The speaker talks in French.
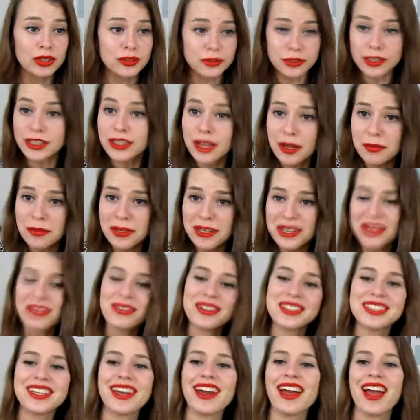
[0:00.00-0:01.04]
dynamique on
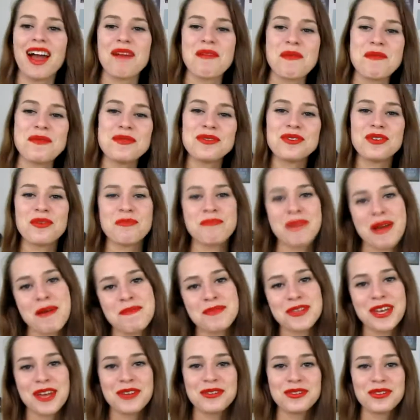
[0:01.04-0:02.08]
va dire et un peu plus de
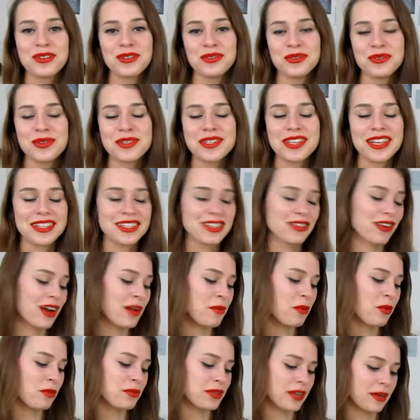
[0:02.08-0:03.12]
peps à une tenue et ça c'est
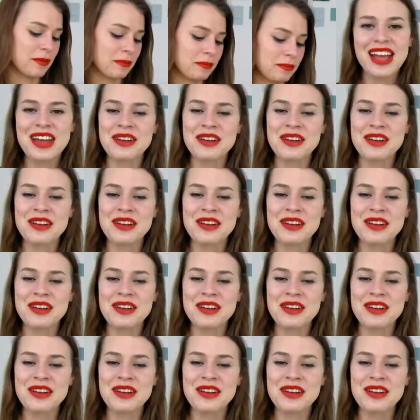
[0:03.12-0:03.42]
vraiment bien.